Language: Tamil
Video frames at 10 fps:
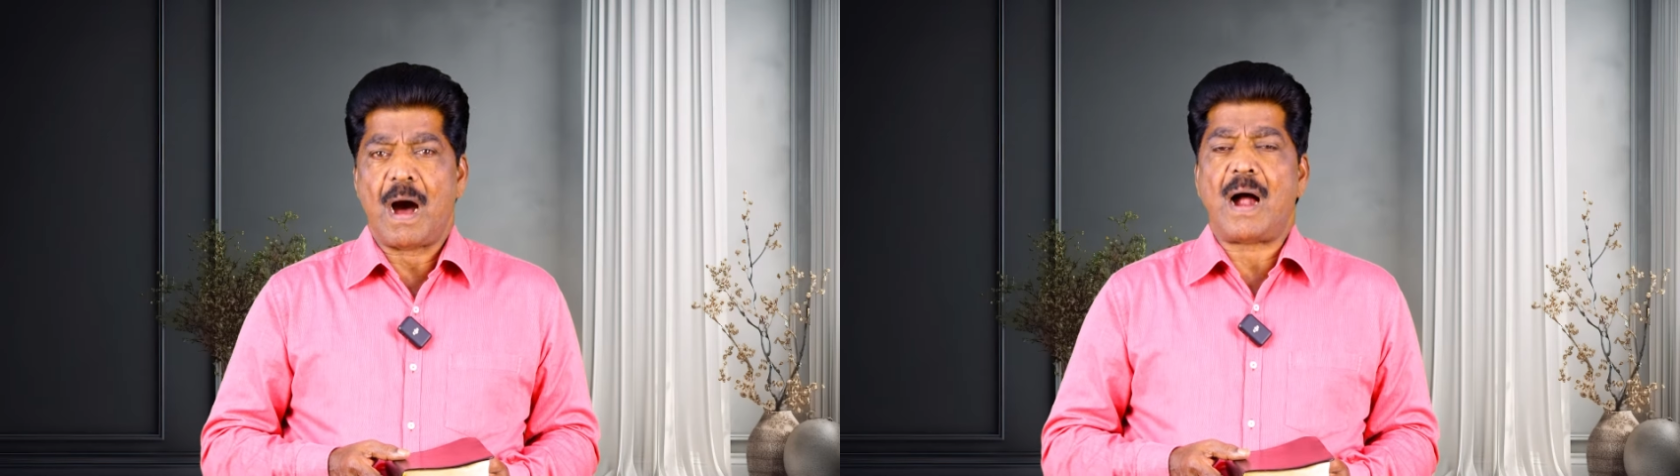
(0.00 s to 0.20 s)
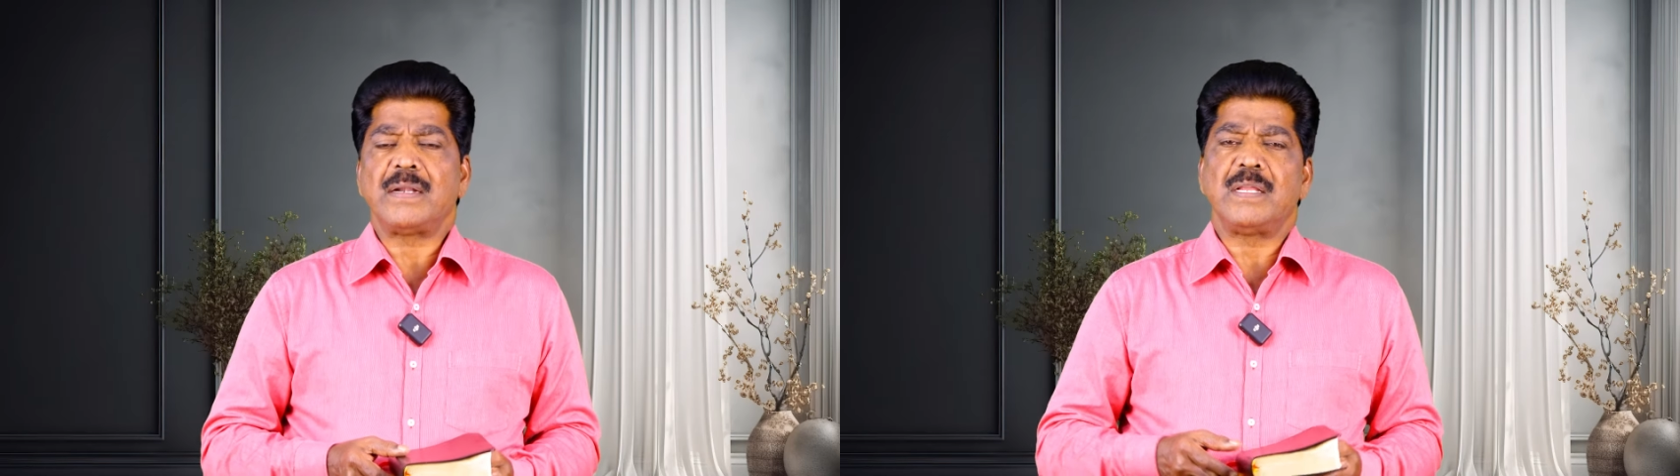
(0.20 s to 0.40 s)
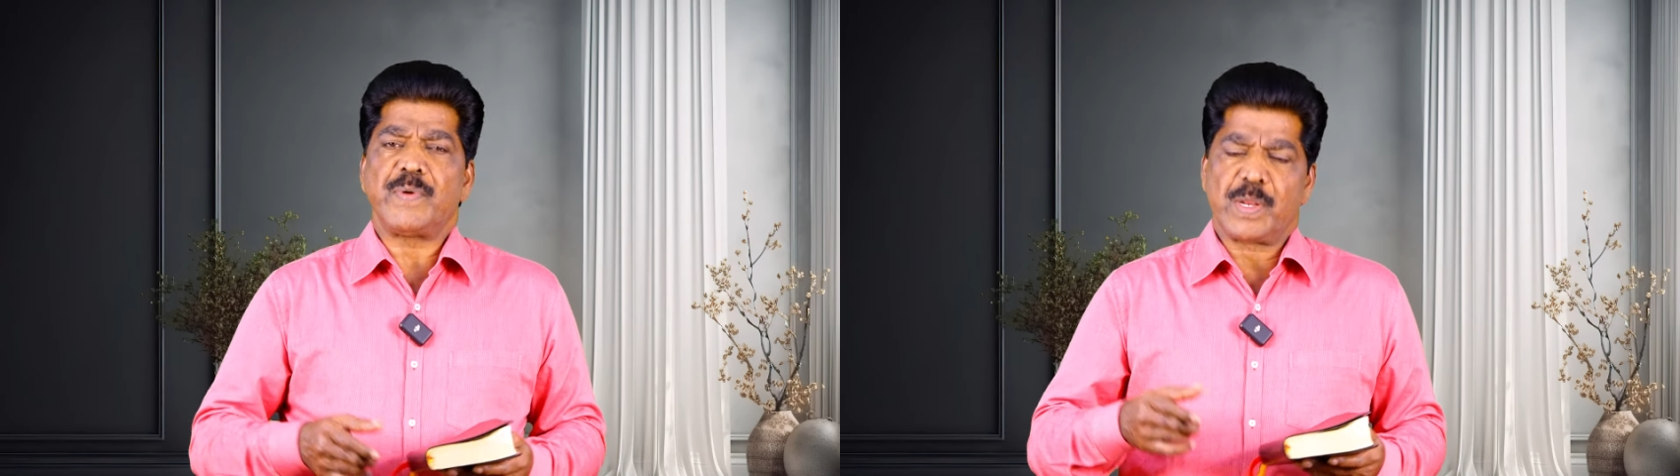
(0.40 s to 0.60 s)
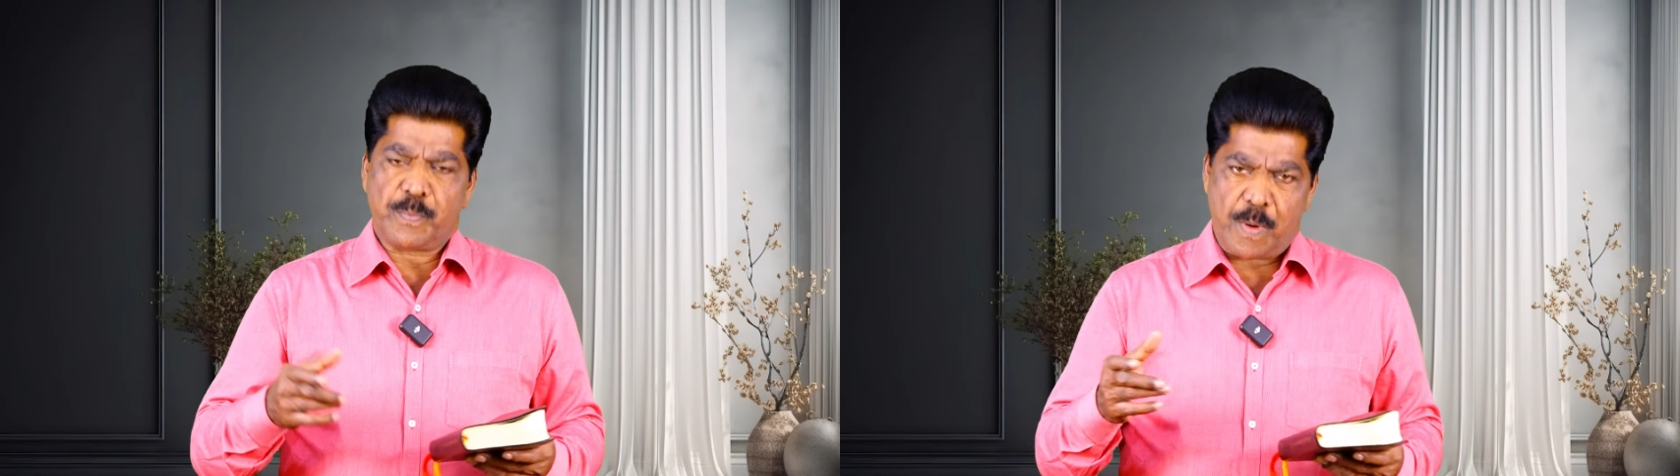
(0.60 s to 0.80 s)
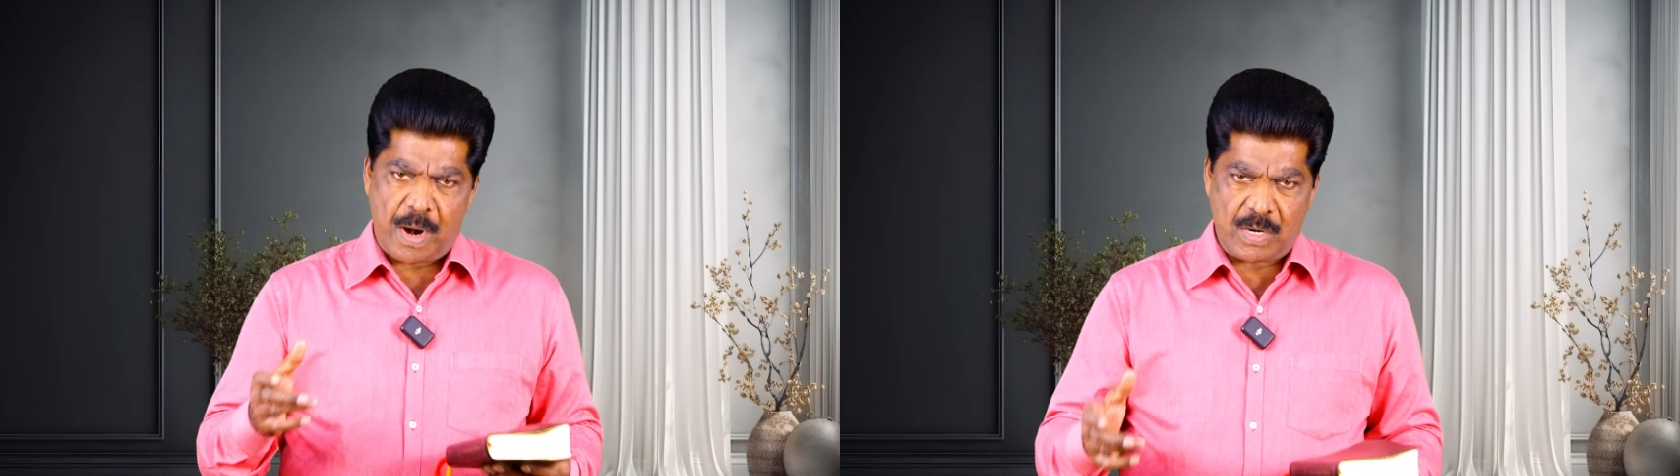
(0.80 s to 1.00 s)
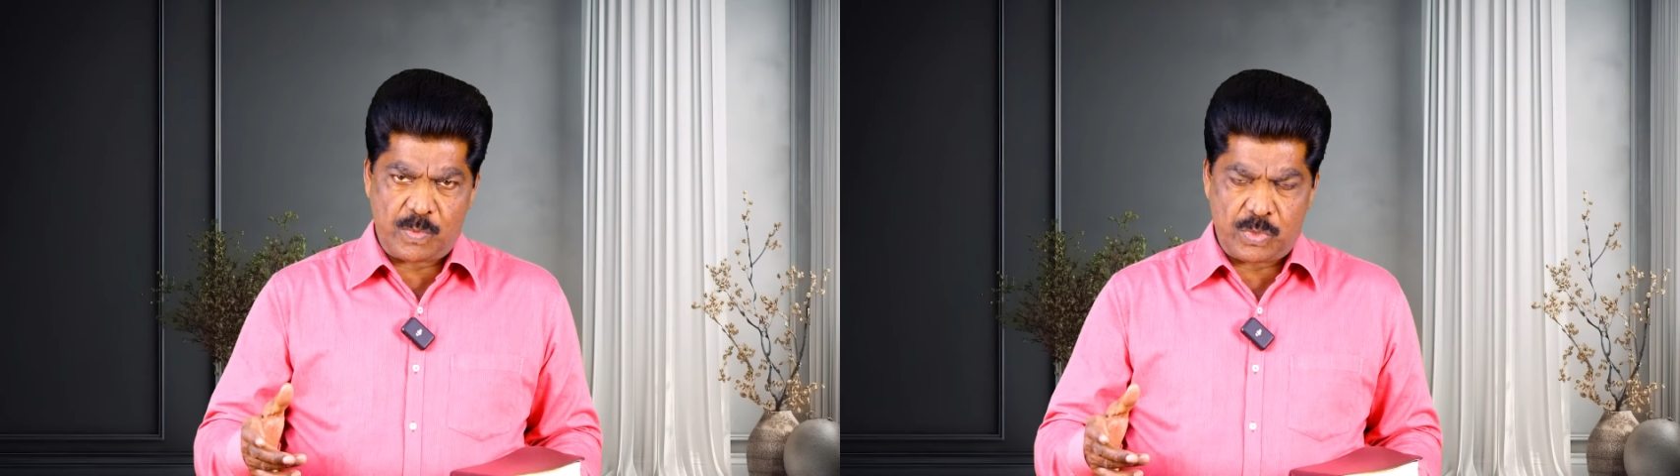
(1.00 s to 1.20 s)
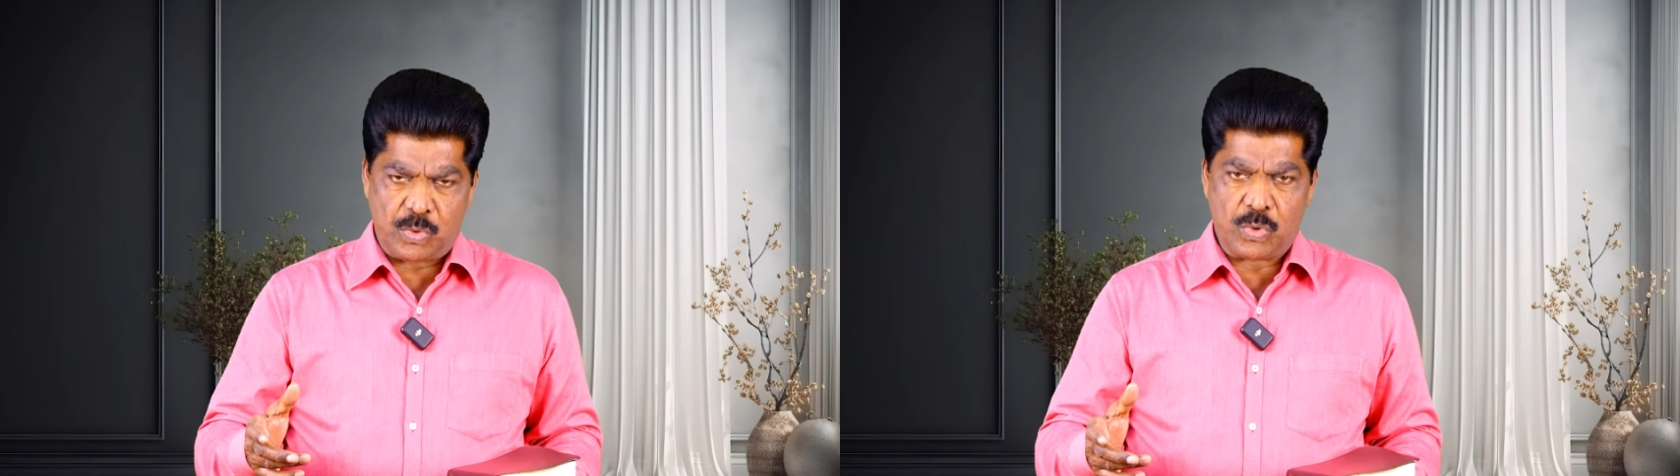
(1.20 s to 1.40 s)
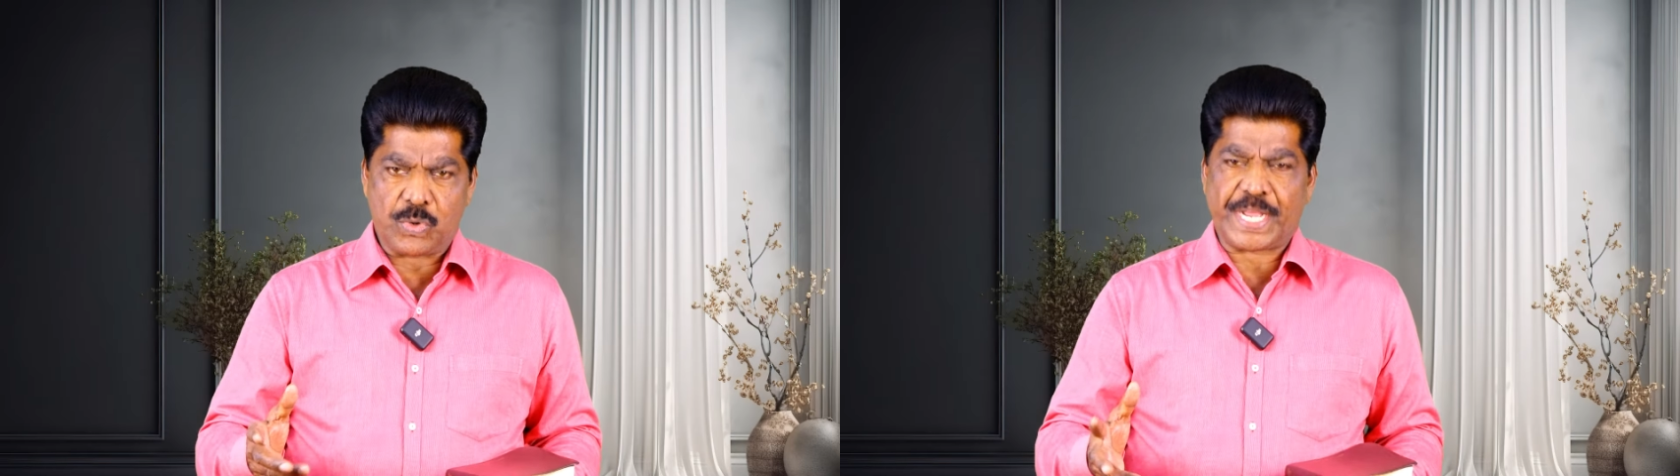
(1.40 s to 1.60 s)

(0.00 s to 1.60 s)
ஆண்டவரை பாடுவதோ